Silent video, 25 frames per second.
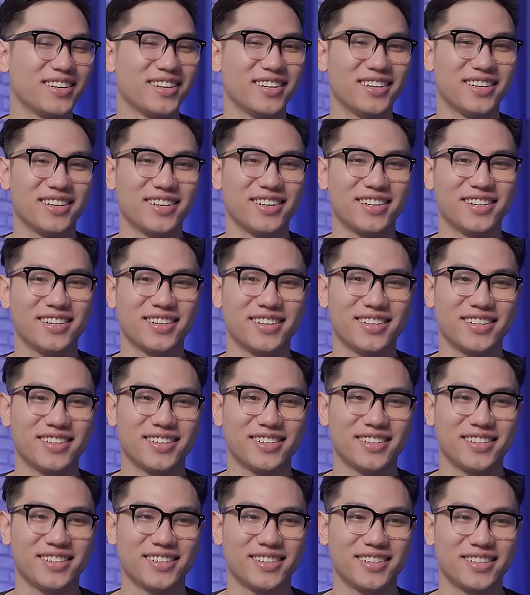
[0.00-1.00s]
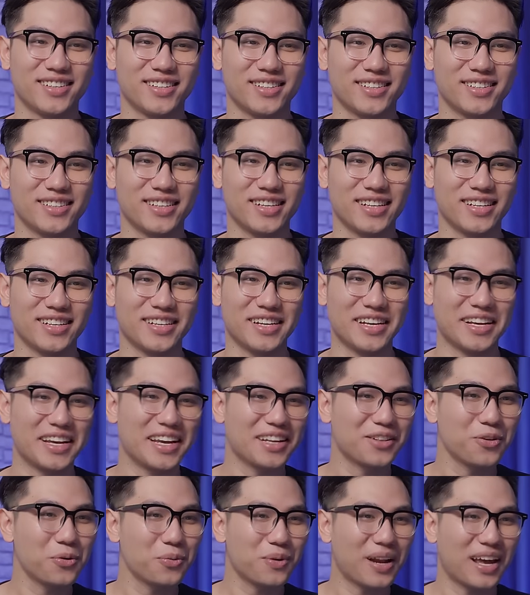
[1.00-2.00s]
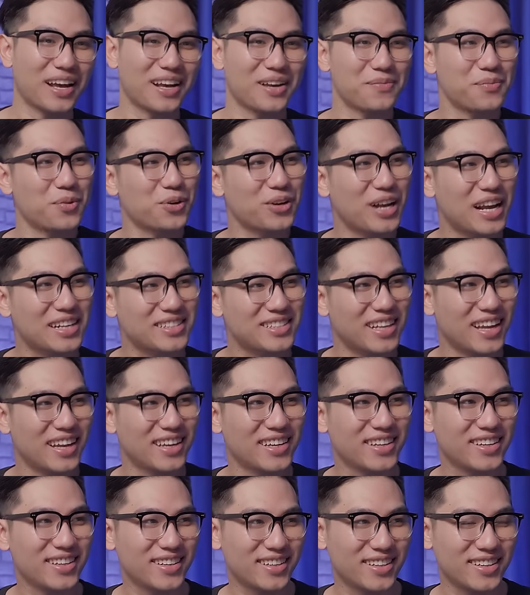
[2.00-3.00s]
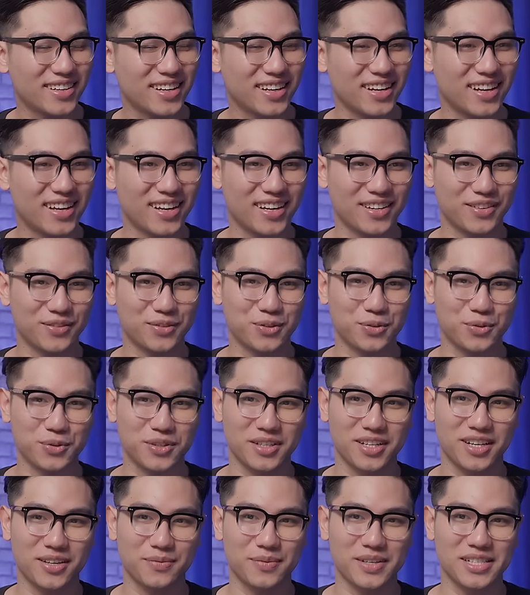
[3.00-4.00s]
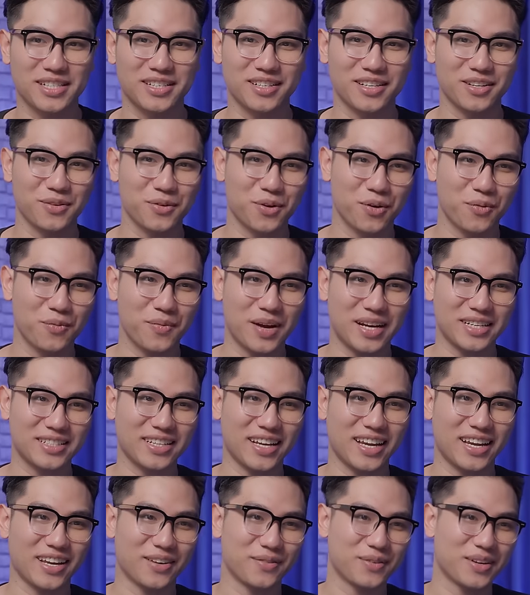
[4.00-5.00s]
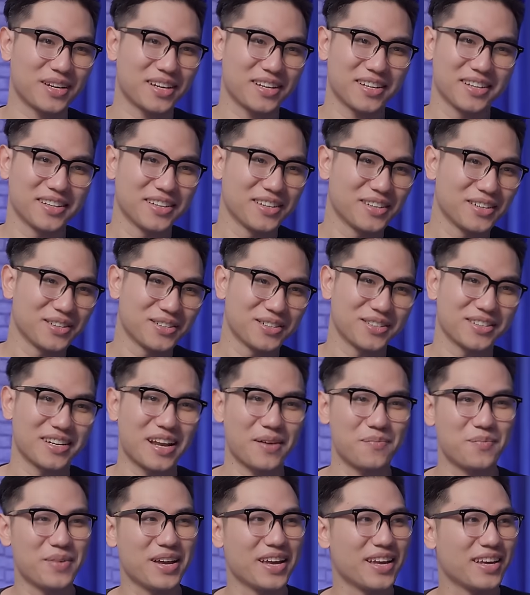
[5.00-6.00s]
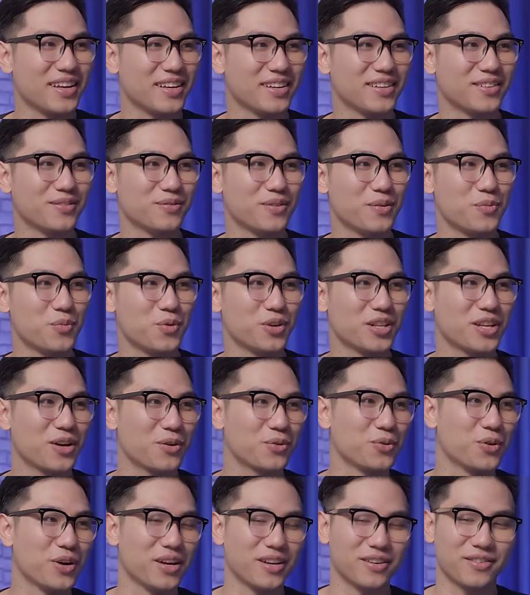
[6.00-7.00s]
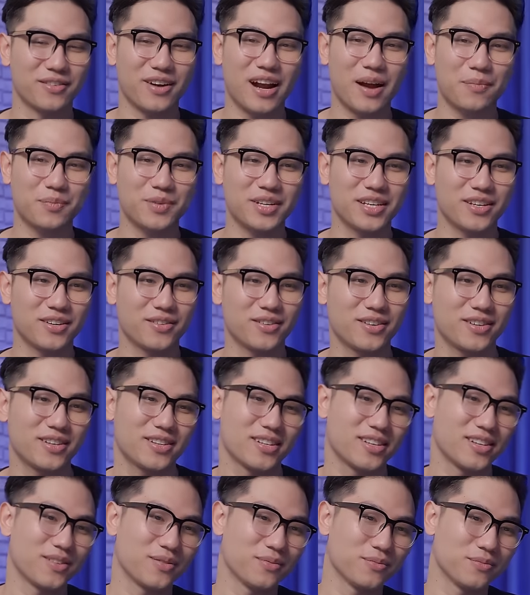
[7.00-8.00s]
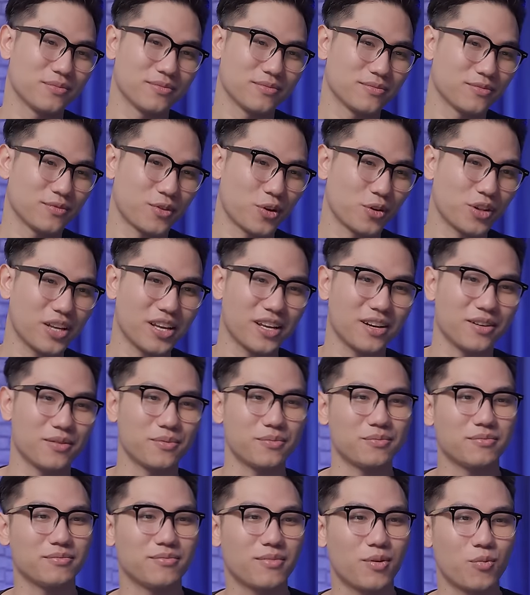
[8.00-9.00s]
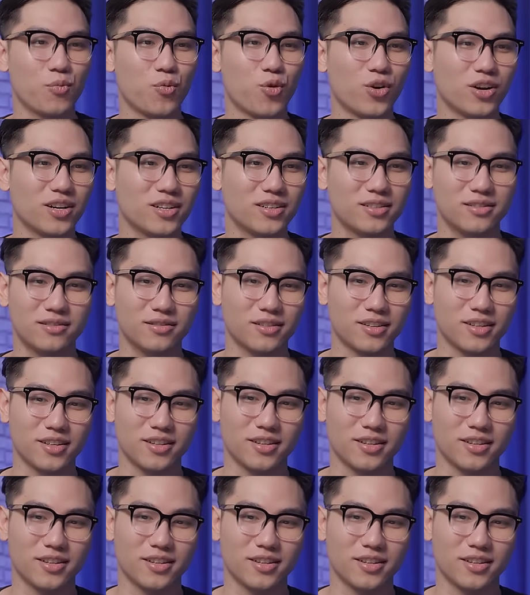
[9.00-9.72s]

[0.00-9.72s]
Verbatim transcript: à, để để kết thúc lại cái podcast này. Đấy là ví dụ như là bây giờ nếu có một bạn trẻ mà đam mê và muốn theo đuổi rap đi, hoặc là có thể là mong muốn